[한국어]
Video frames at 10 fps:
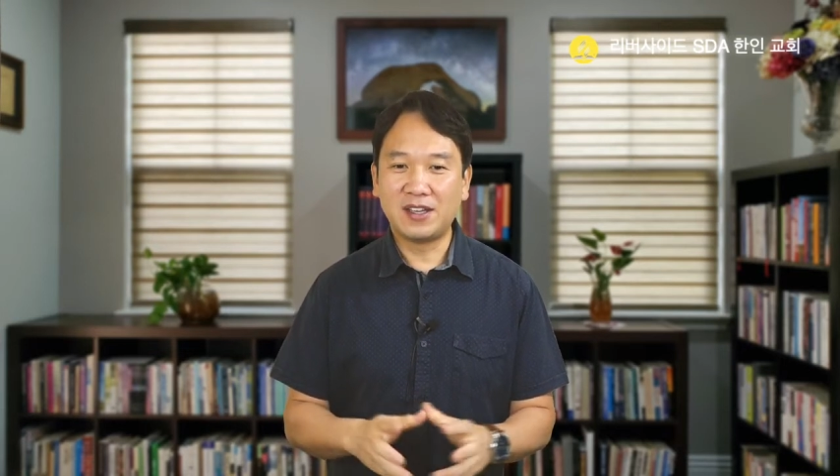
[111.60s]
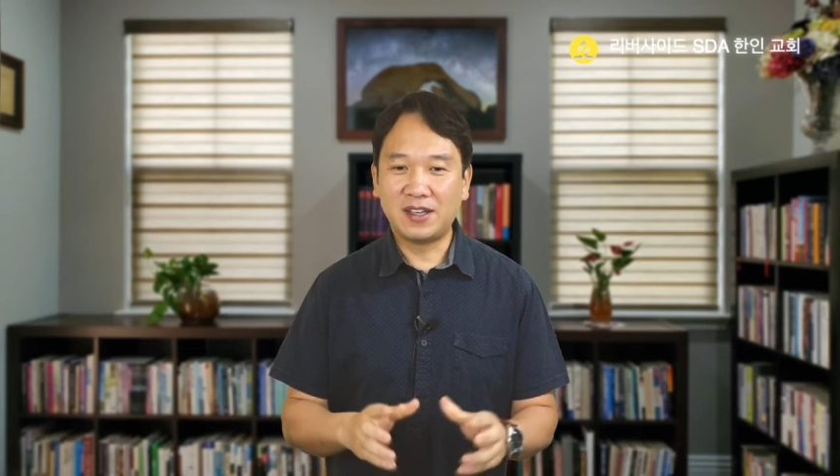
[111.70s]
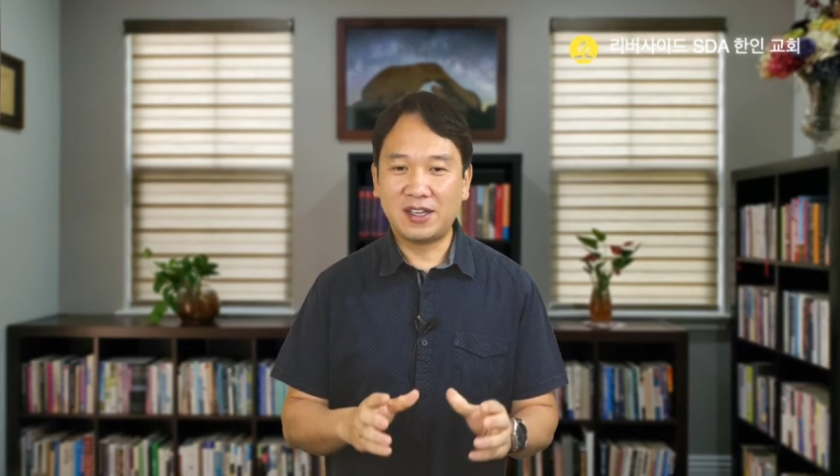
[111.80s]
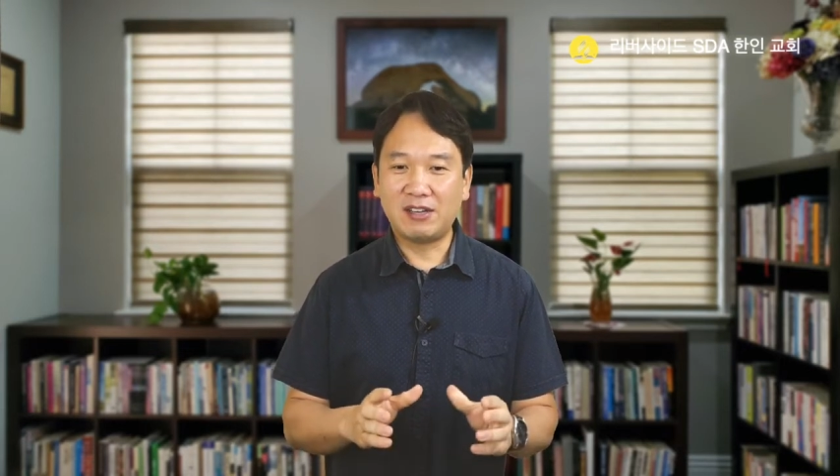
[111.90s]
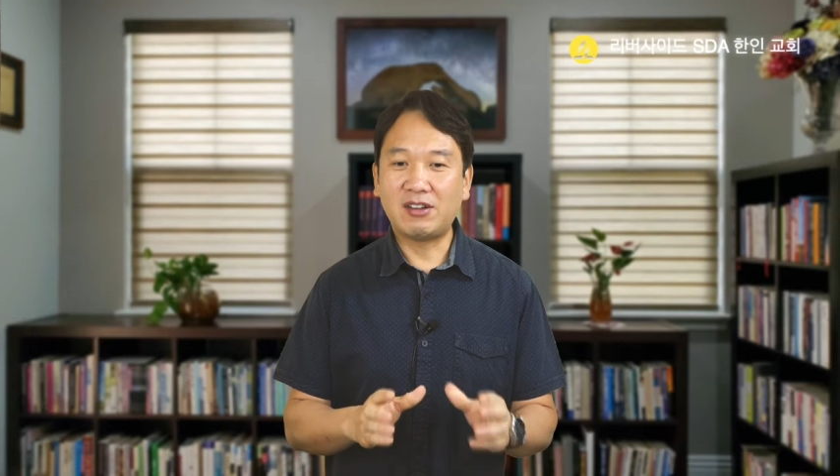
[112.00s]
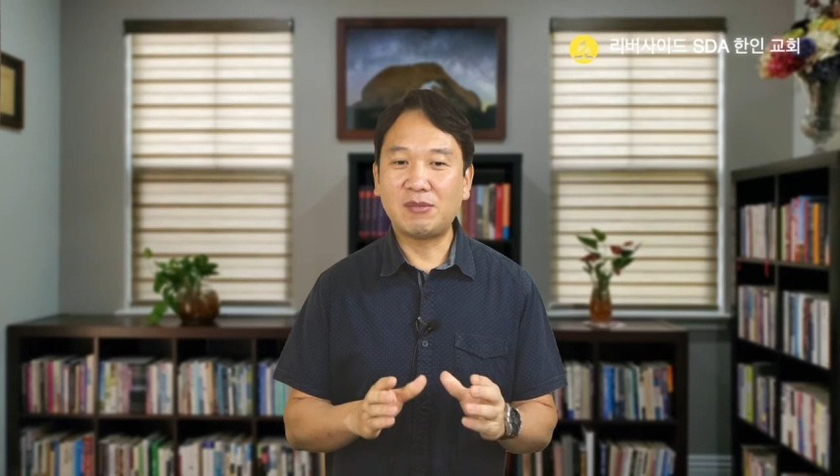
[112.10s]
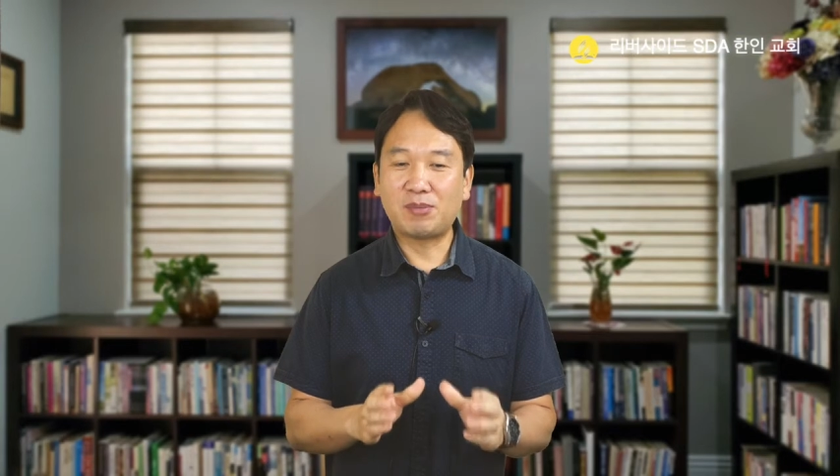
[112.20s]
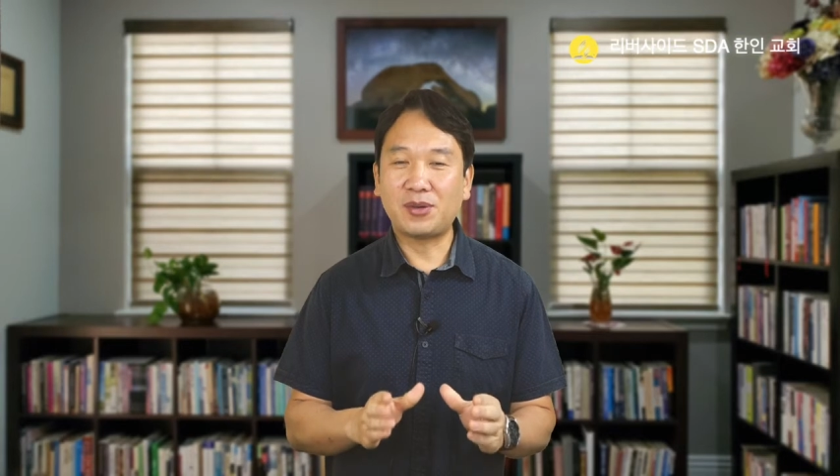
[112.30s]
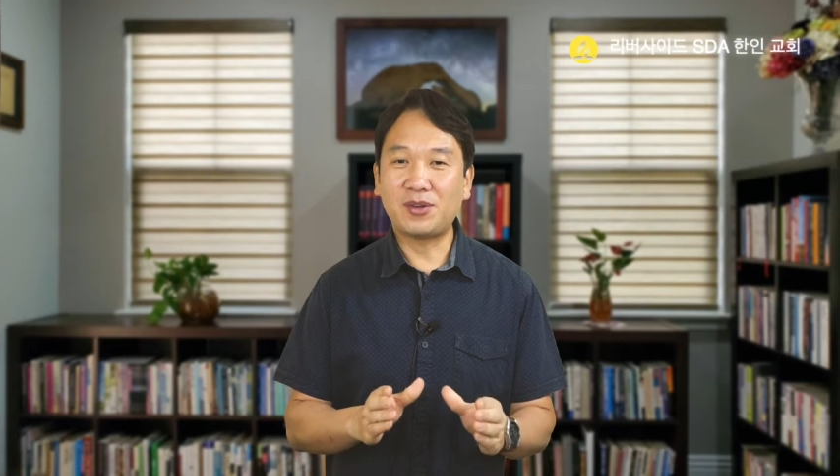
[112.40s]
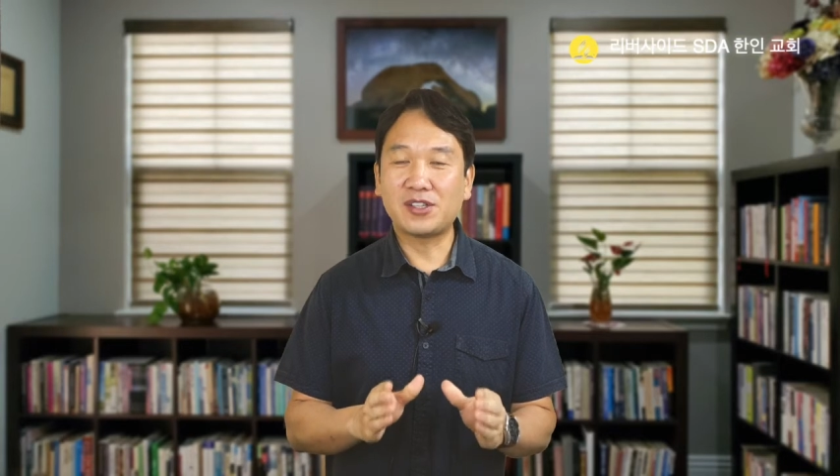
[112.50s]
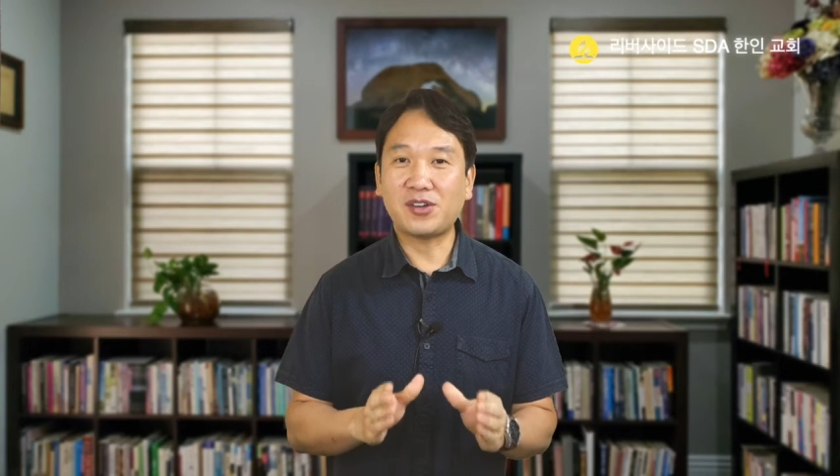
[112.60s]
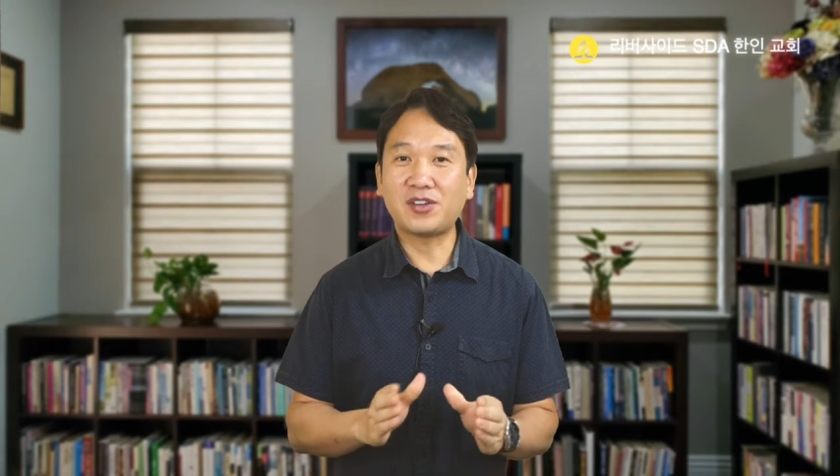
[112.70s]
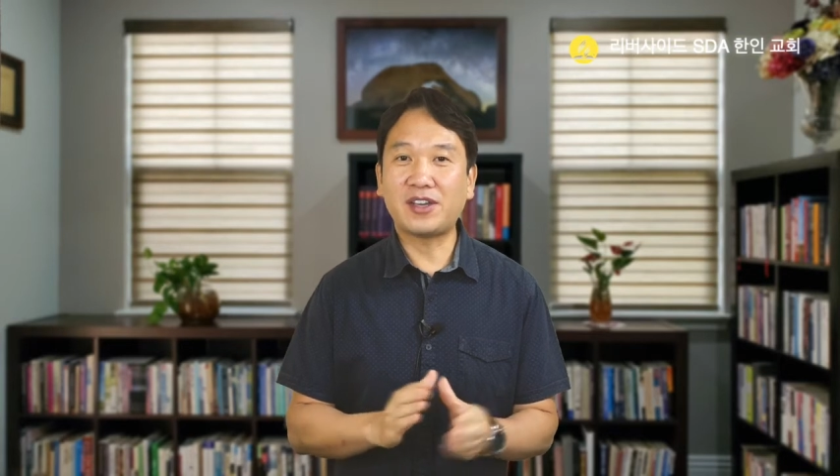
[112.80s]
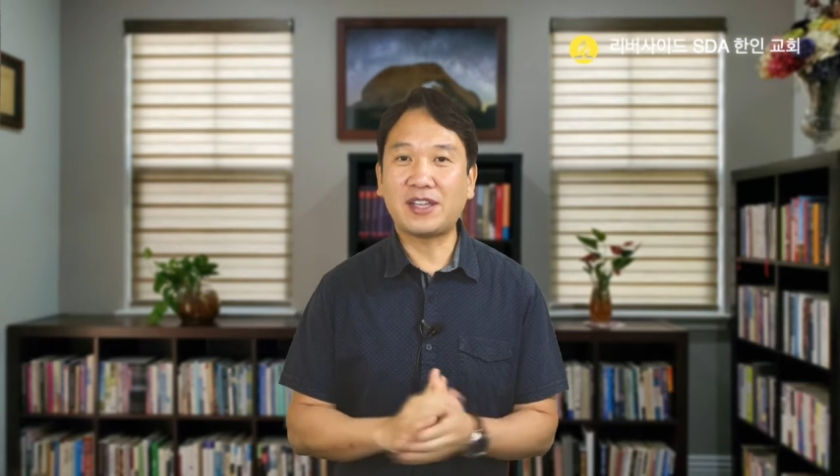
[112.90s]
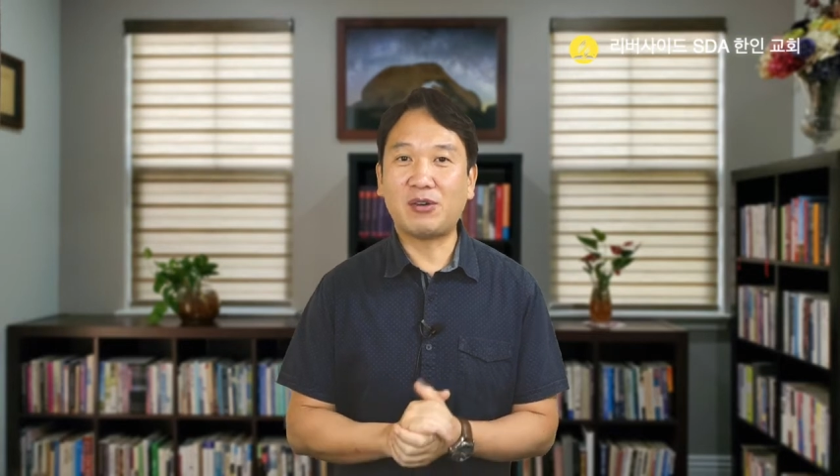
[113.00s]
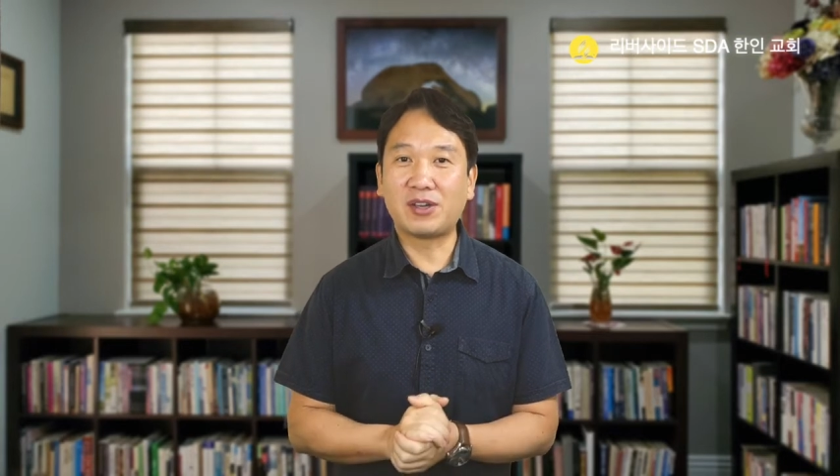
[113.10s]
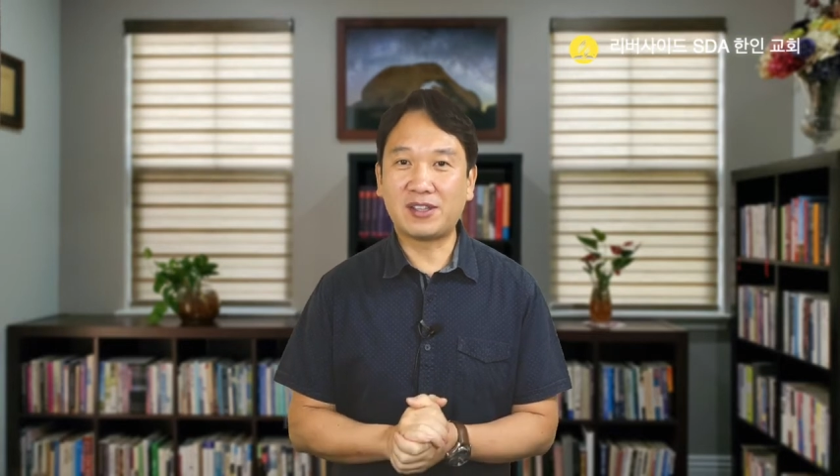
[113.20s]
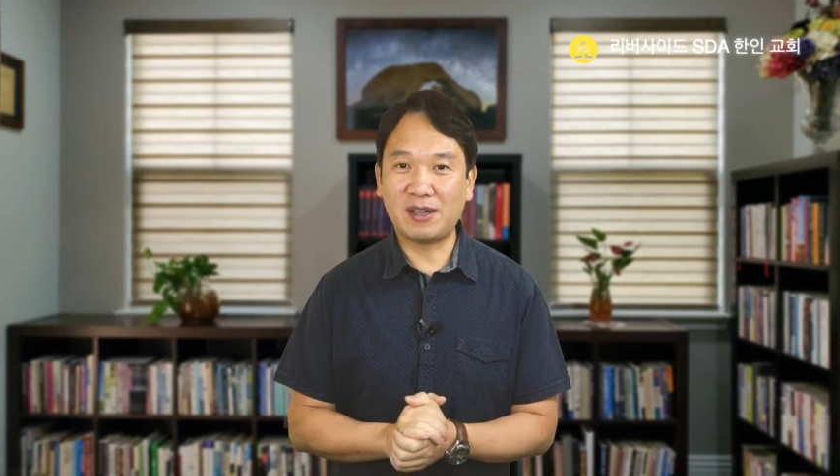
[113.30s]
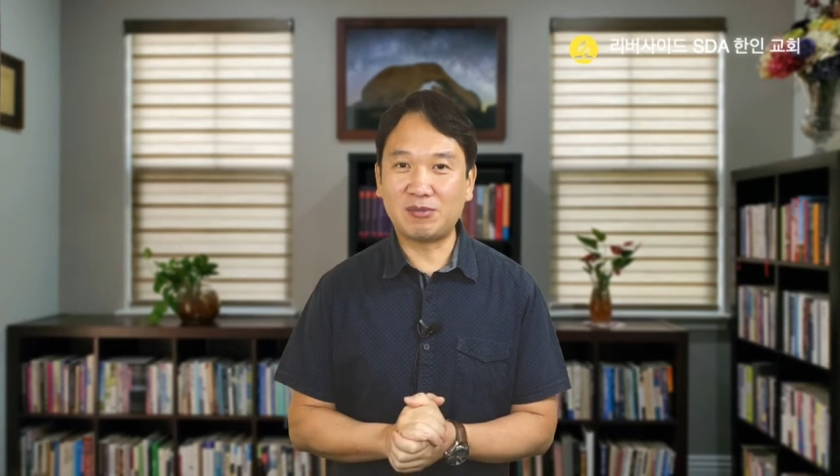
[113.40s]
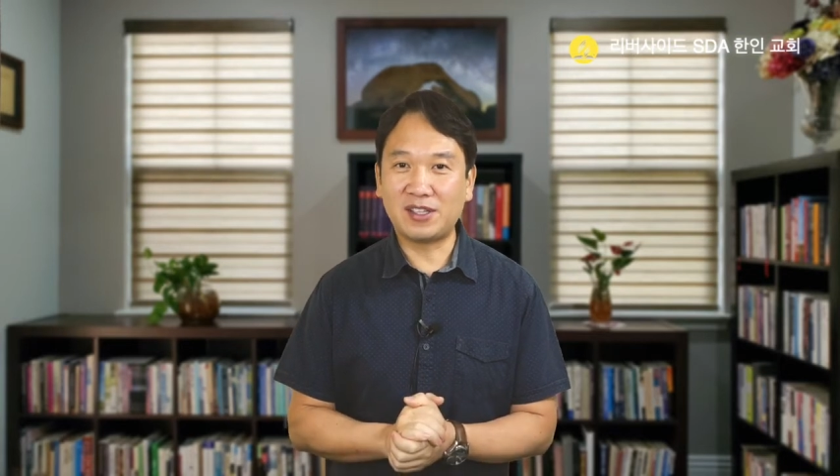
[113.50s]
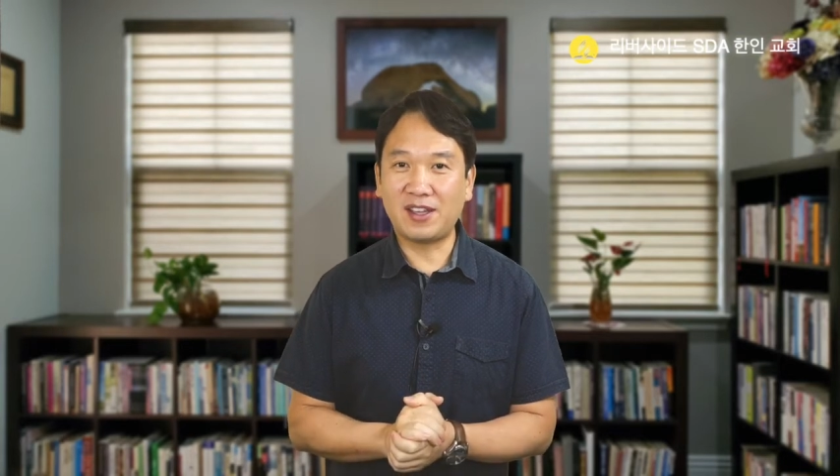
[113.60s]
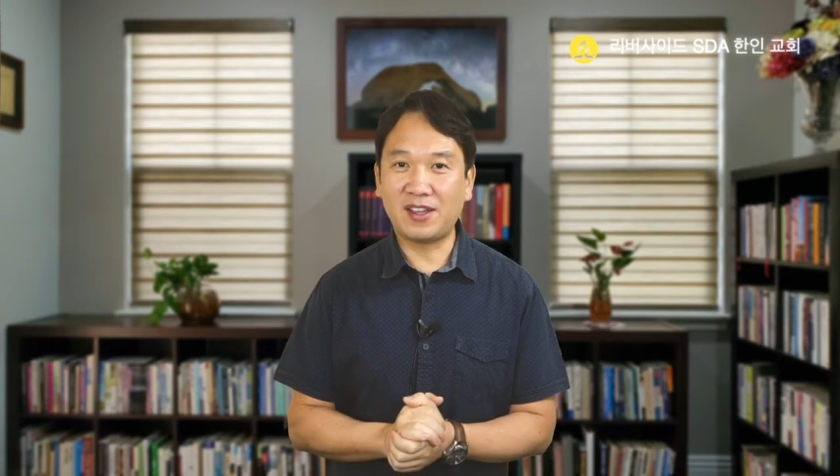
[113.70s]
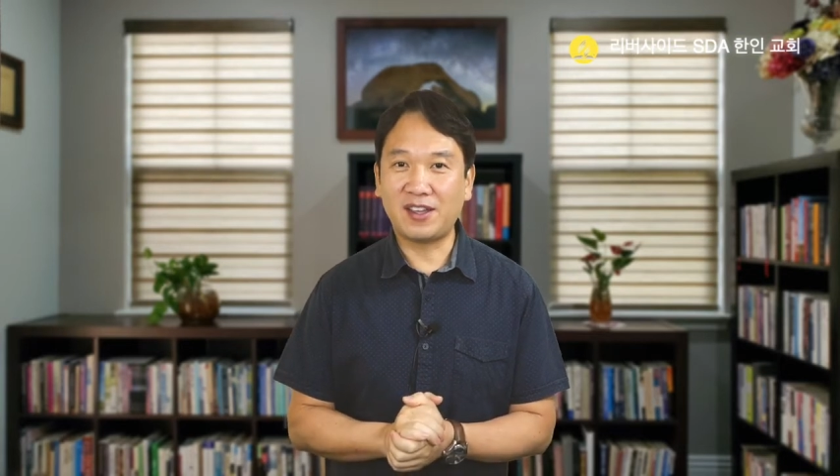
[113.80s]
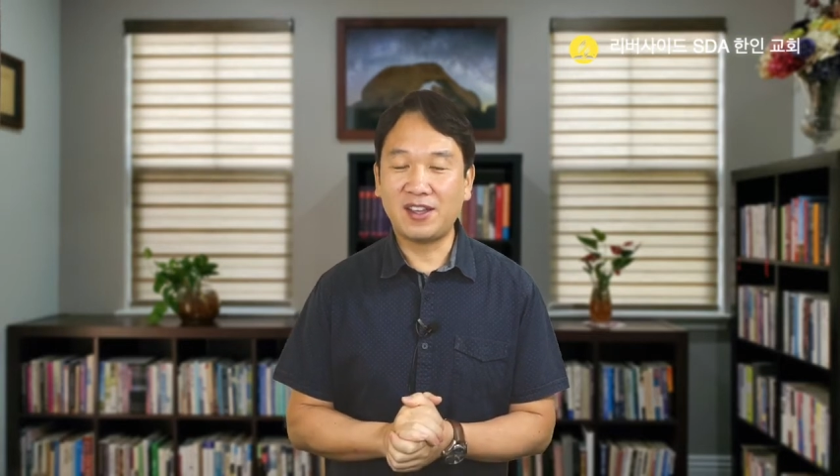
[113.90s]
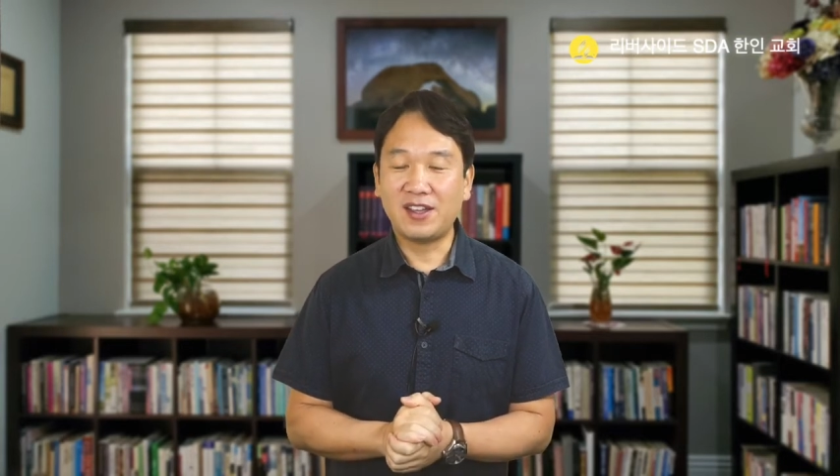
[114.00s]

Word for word: 이러한 표현이 성경에 나오기 때문에